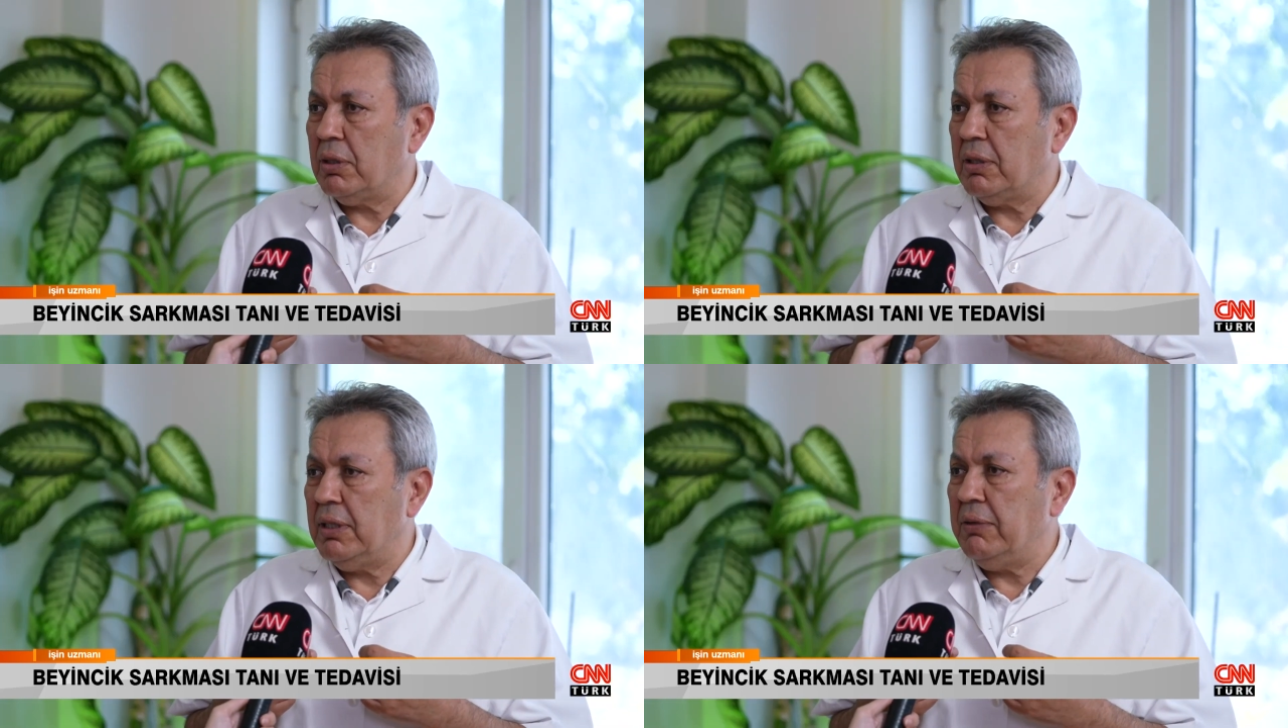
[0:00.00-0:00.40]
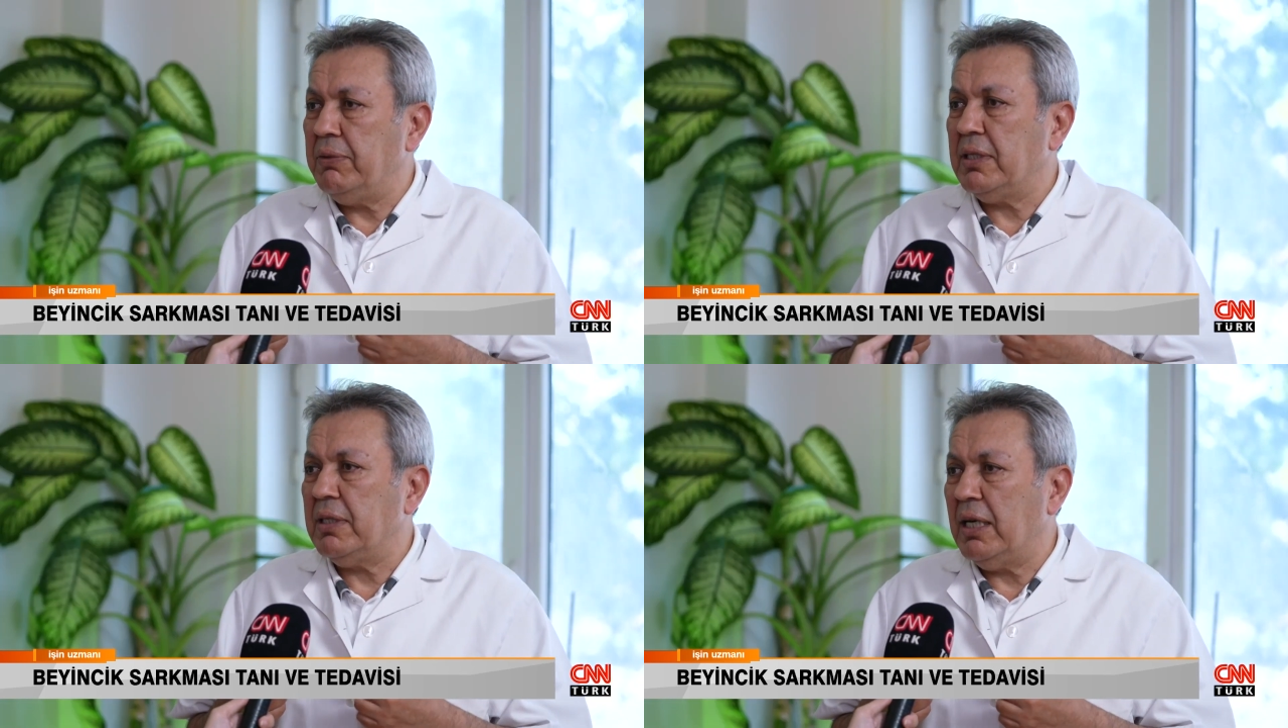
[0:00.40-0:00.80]

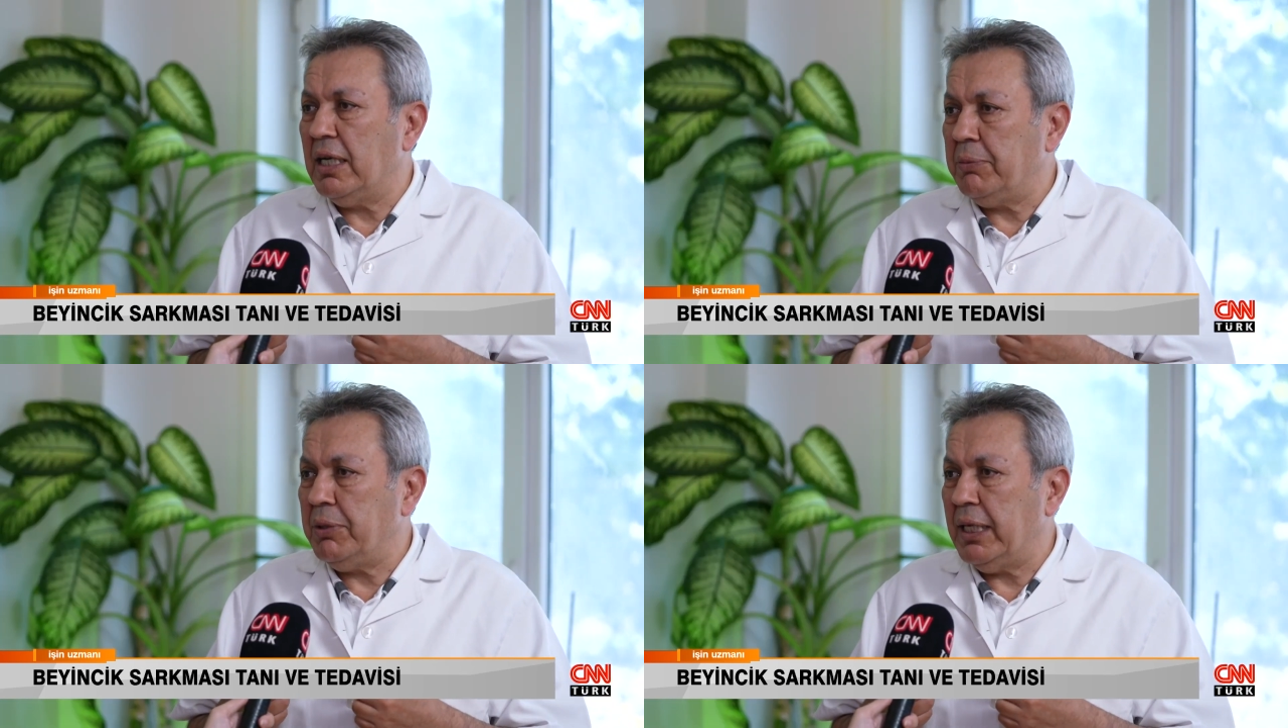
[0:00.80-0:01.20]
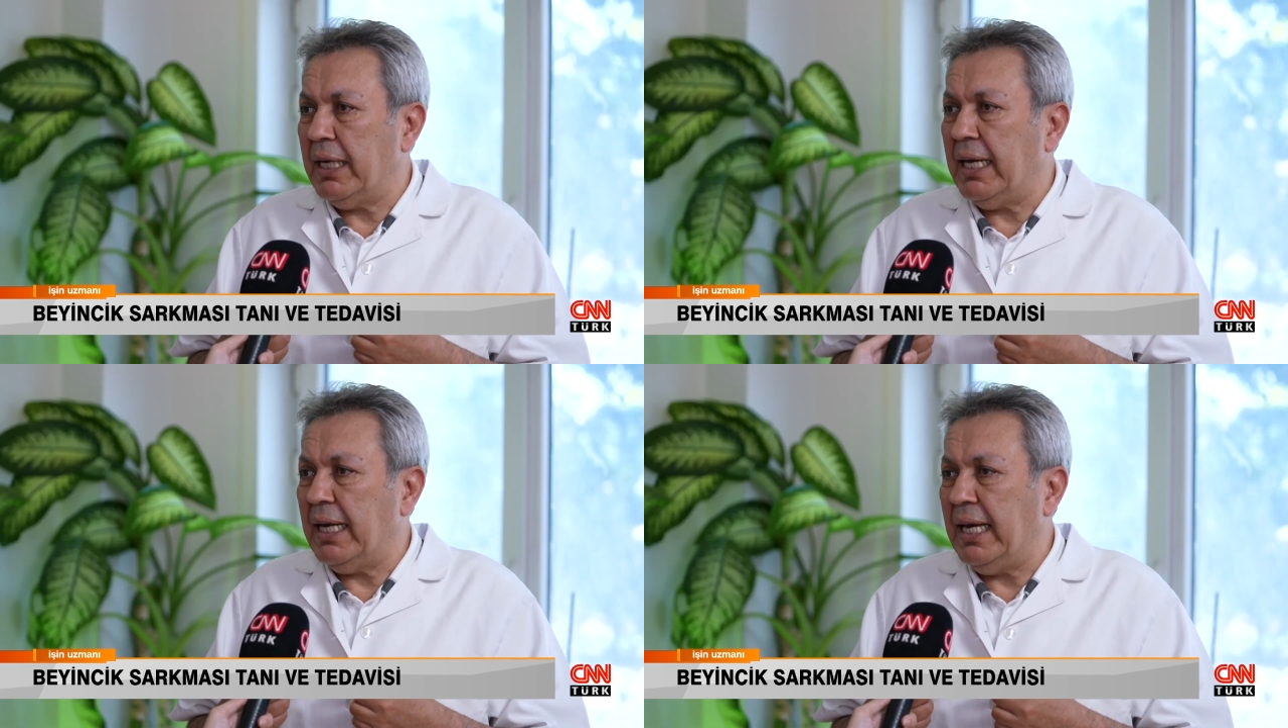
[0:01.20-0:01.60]
devir daimine
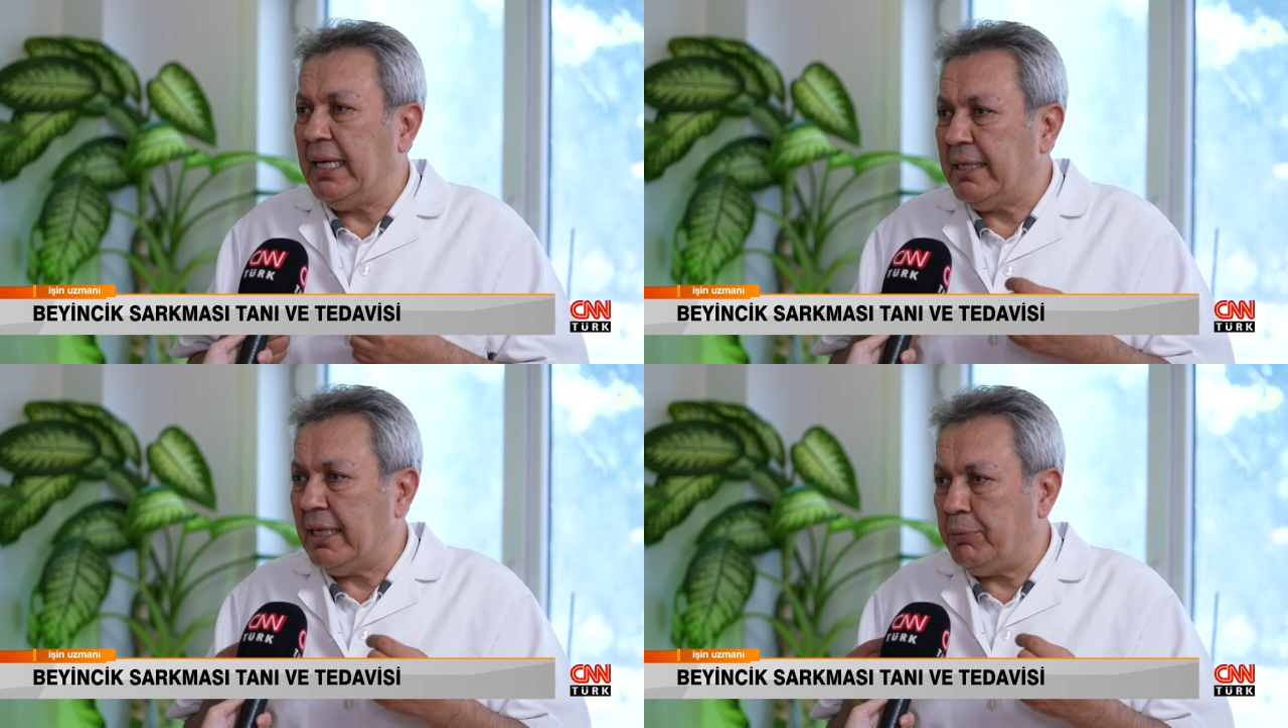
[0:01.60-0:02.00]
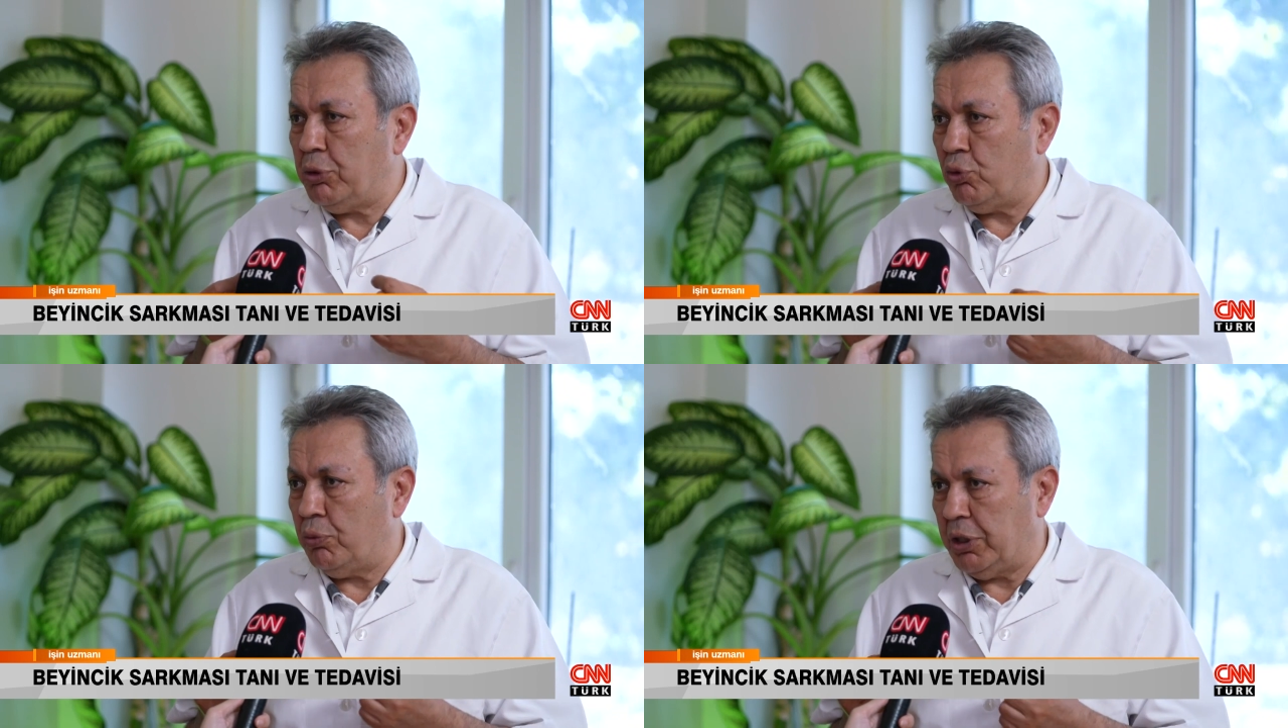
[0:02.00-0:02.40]
engel bir
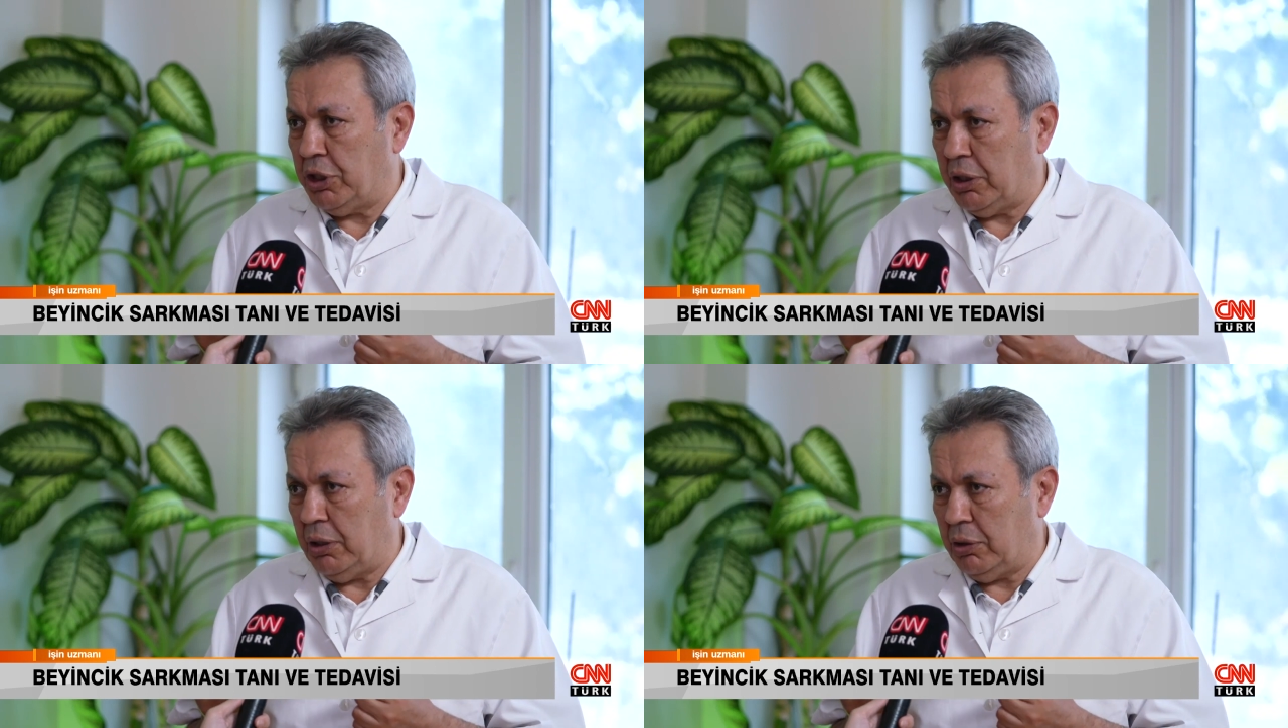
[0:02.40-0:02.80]
durum teşkil